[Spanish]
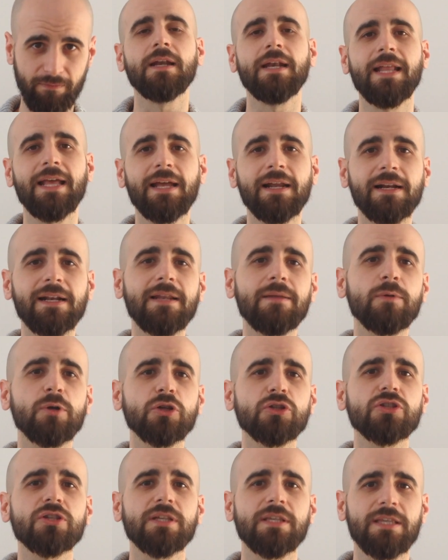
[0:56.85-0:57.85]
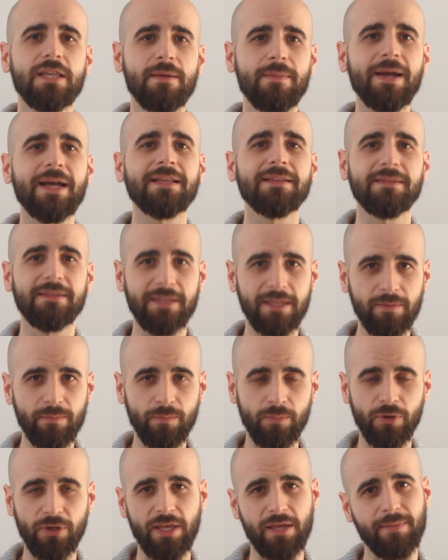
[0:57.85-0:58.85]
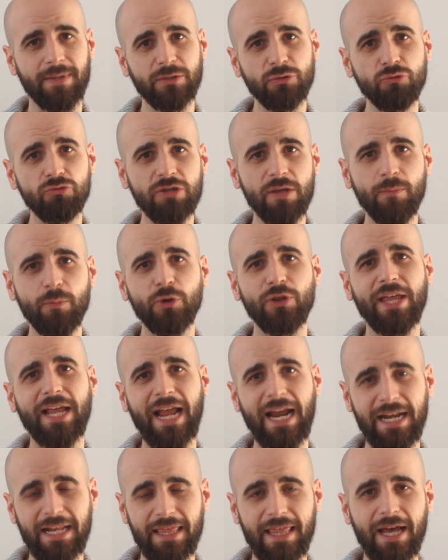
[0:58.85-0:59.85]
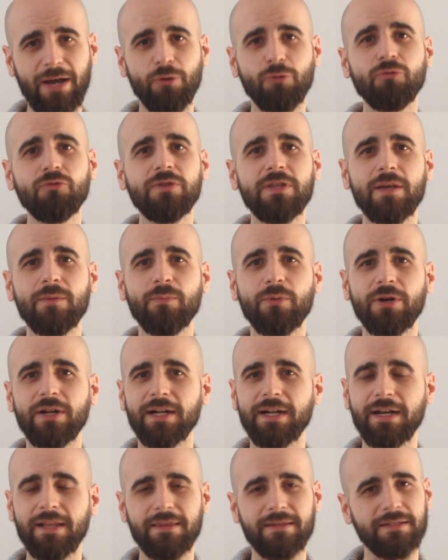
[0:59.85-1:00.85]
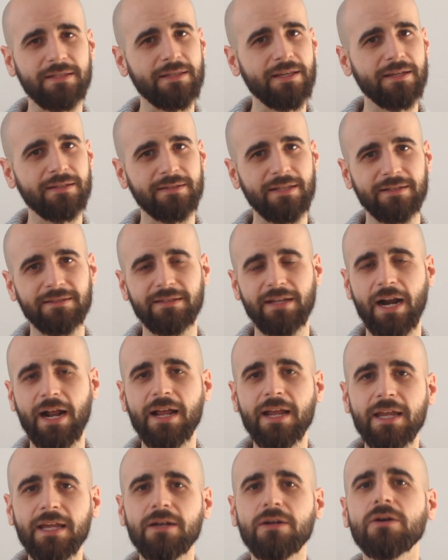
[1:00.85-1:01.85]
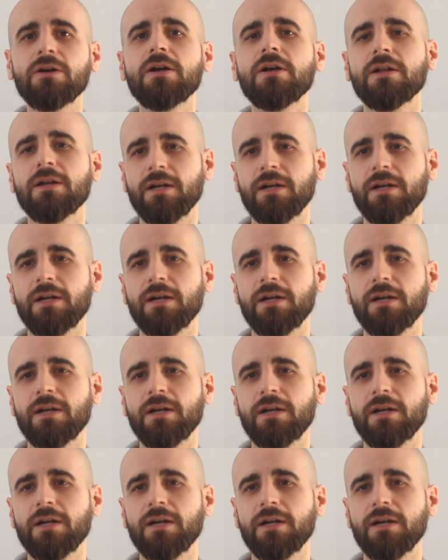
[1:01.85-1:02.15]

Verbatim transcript: Leer libros lleva tiempo y además un tiempo de calidad, un tiempo en el que necesitas estar tranquilo,